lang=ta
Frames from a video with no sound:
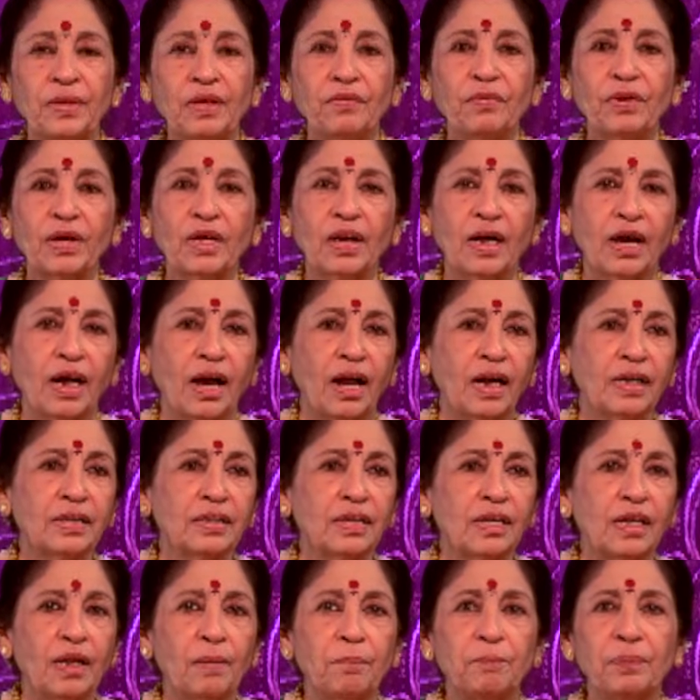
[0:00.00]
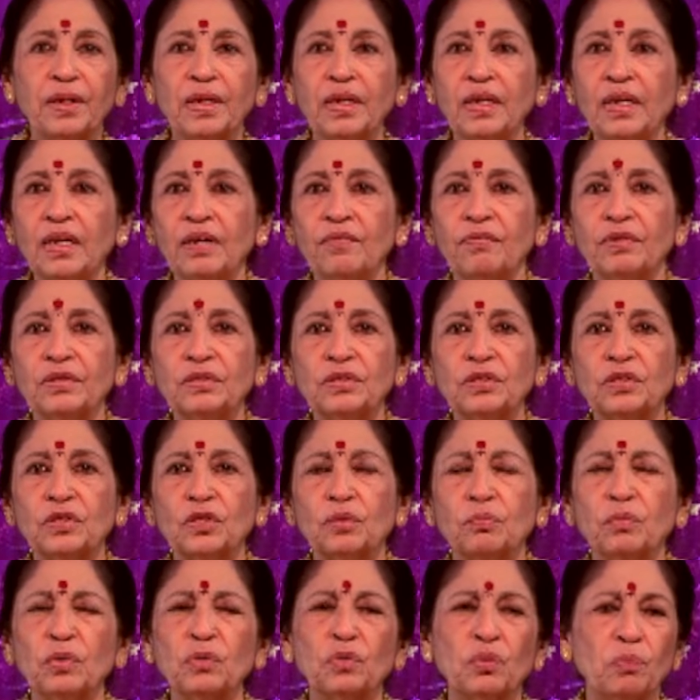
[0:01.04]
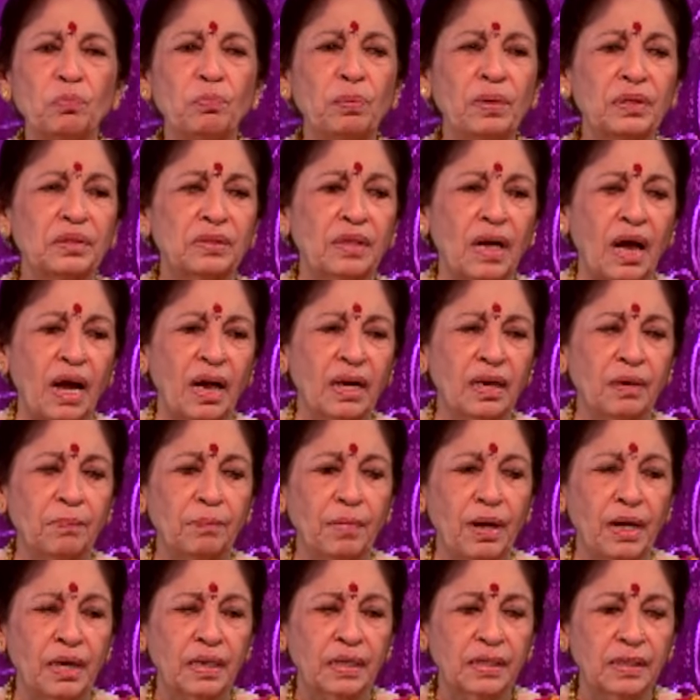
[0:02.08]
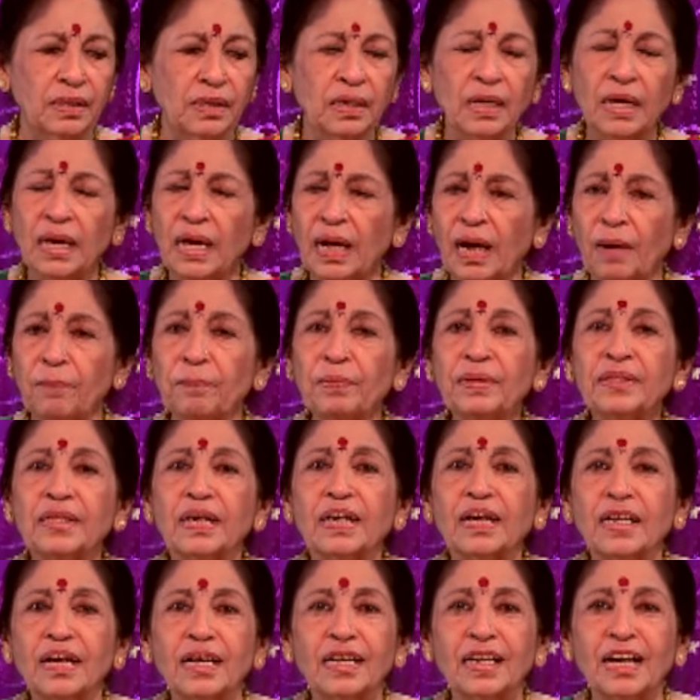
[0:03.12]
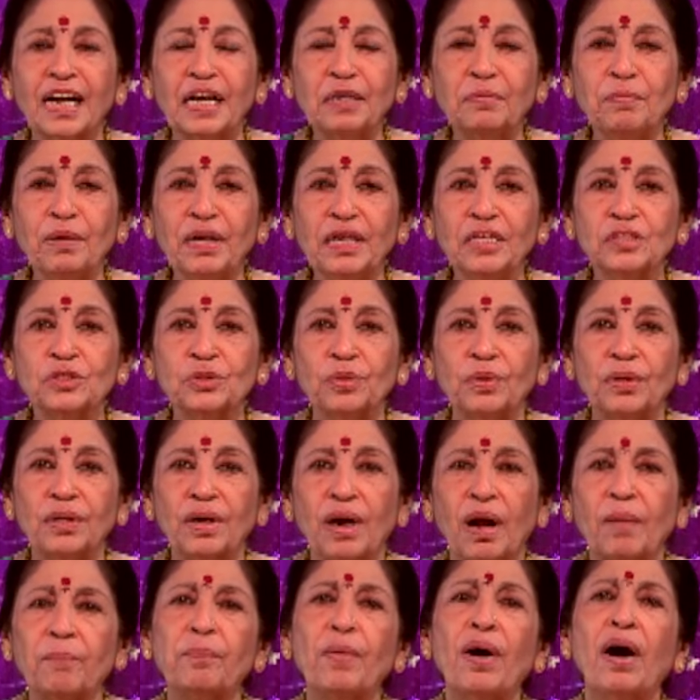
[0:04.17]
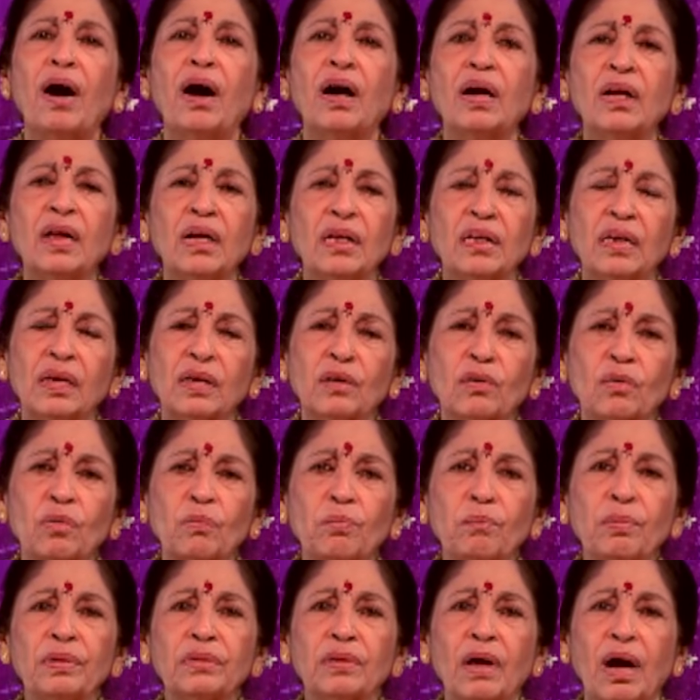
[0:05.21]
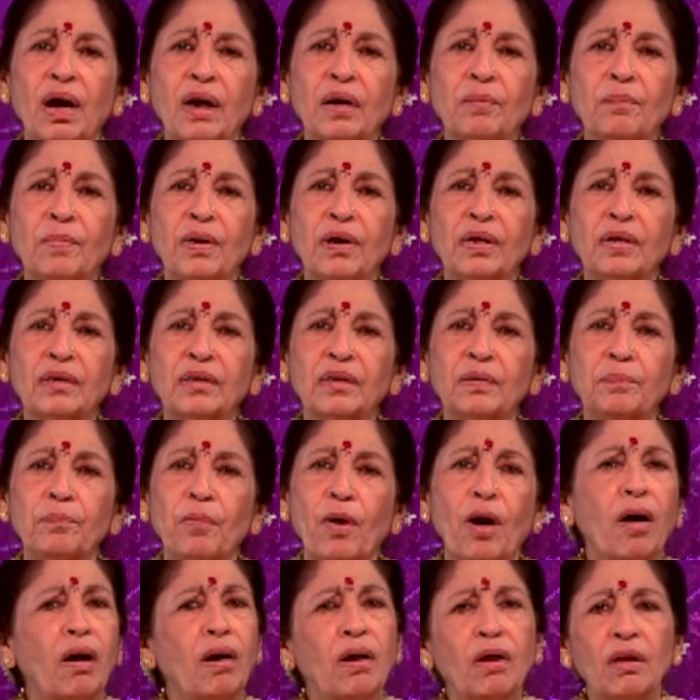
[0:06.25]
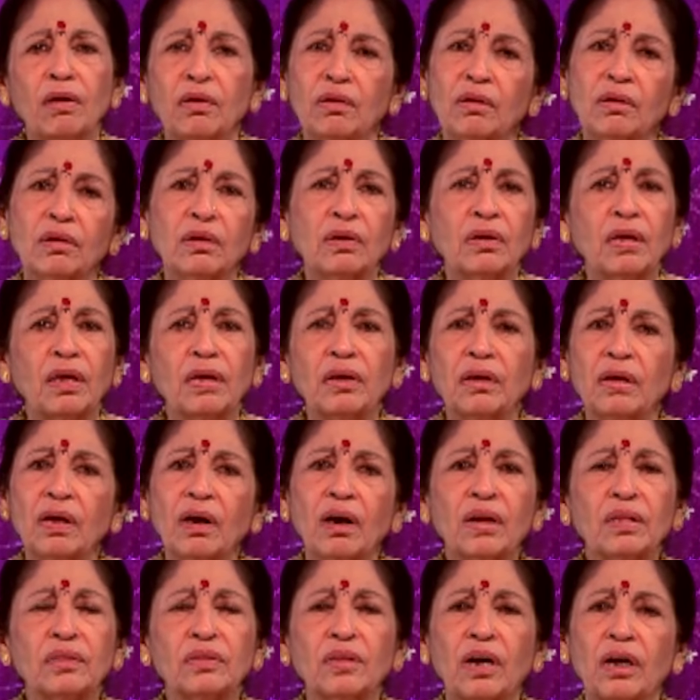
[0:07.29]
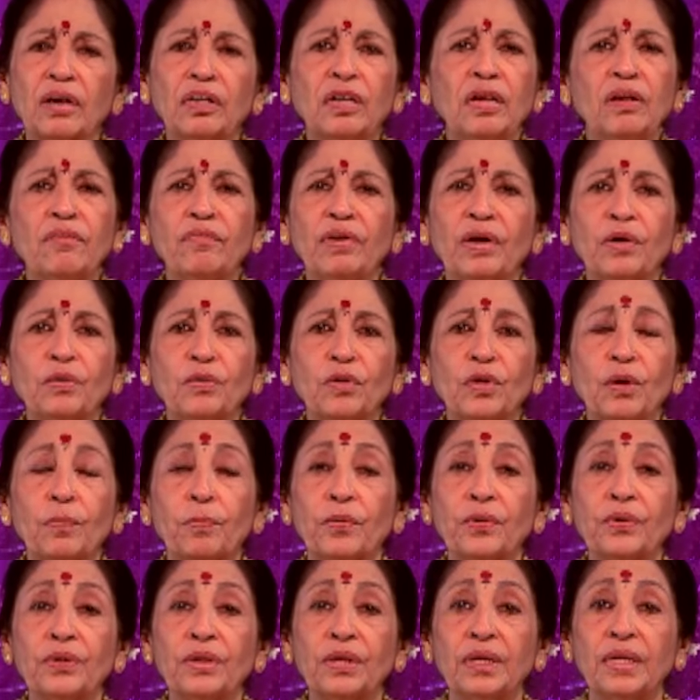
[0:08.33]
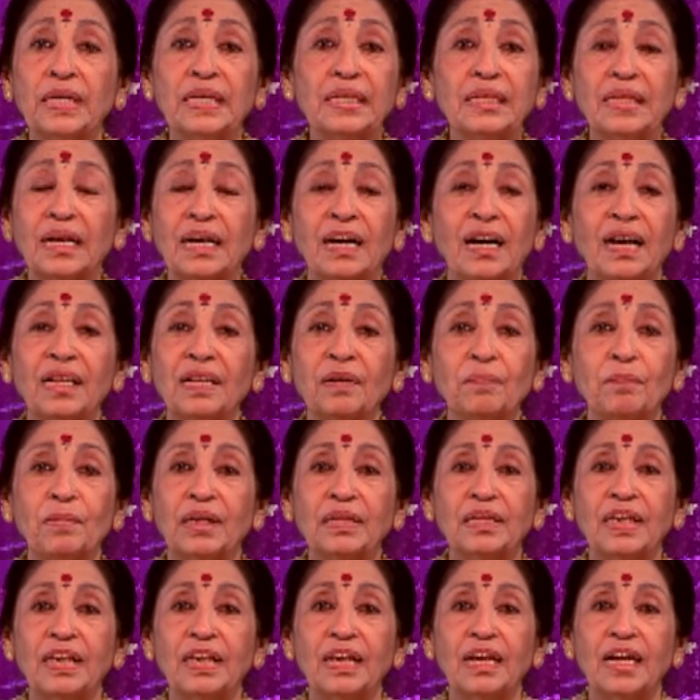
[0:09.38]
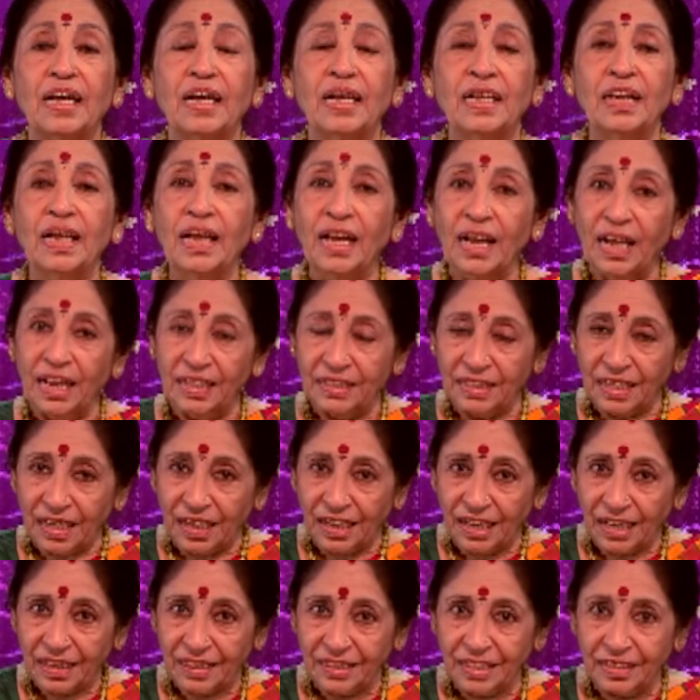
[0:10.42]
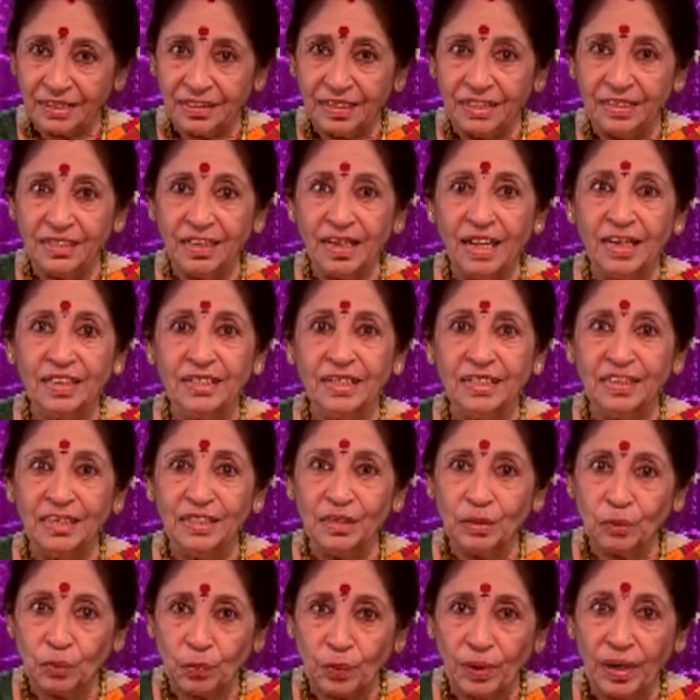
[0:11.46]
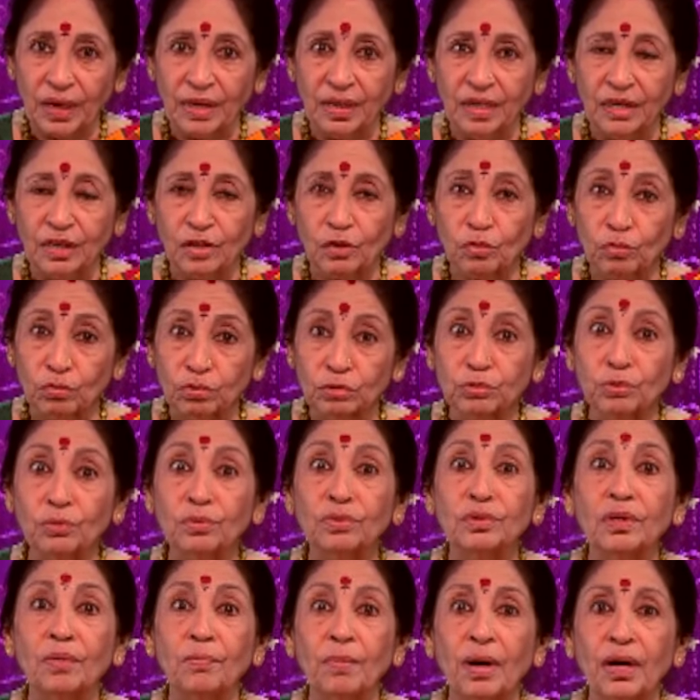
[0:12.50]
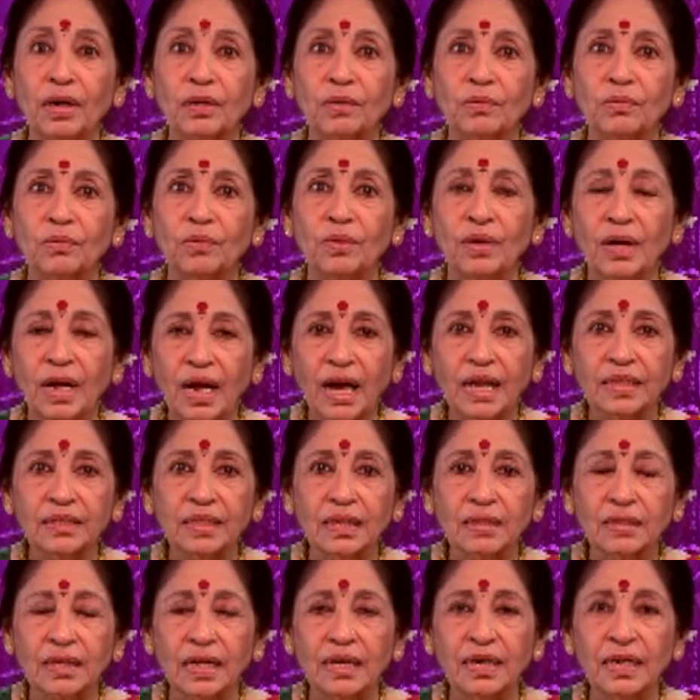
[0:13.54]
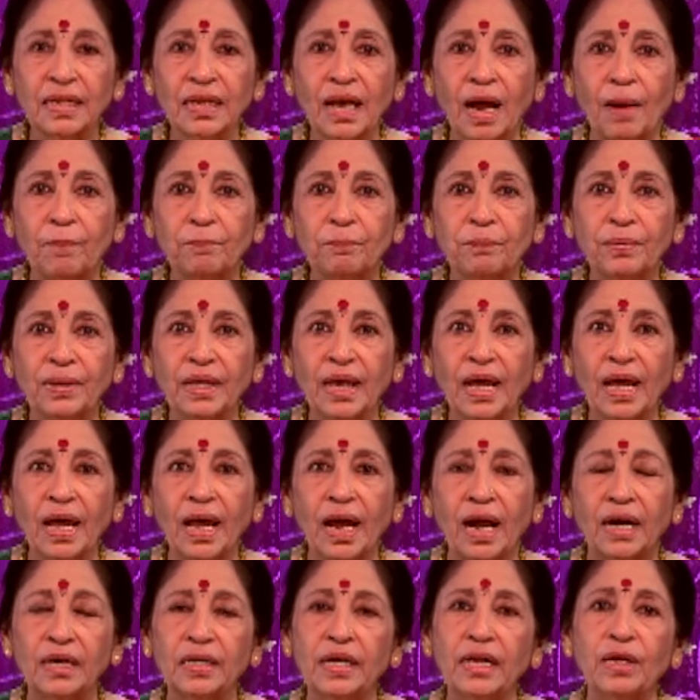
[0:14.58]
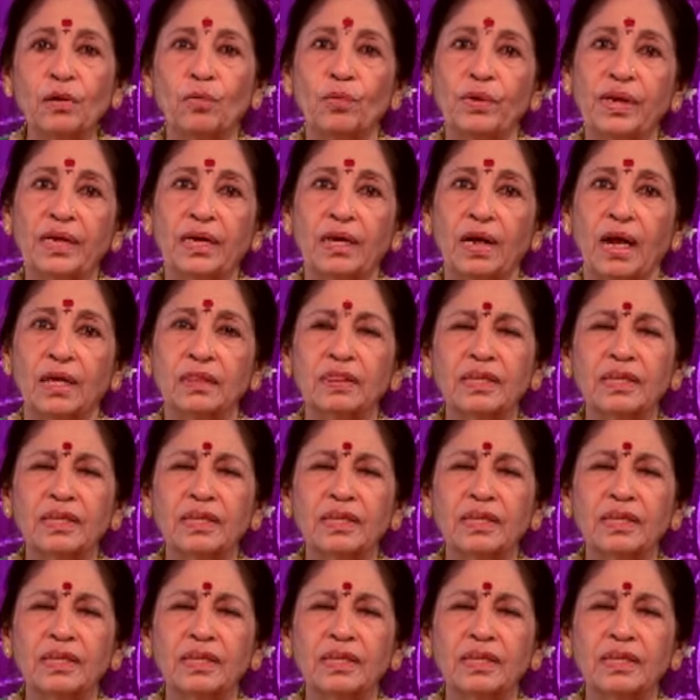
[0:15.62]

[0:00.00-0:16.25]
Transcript: இவர் காட்டில் அப்படியே வந்துட்டு இருக்கும்போது ரொம்ப தாகமாக இருக்குது அப்போ அந்த க கண்மணி சொல்கிறா அப்பா எனக்கு ரொம்ப தாகமாக இருக்குப்பா எனக்கு எங்கேயான தண்ணி வேணும்ன பொழுது இந்த காலம் மாதிரி இல்லை அந்த காலத்தில் தடாகங்கள் குளங்கள் இருக்கும் சுத்தமாக இருக்கும் அந்த தண்ணியை அப்படியே அள்ளி குடிக்கலாம்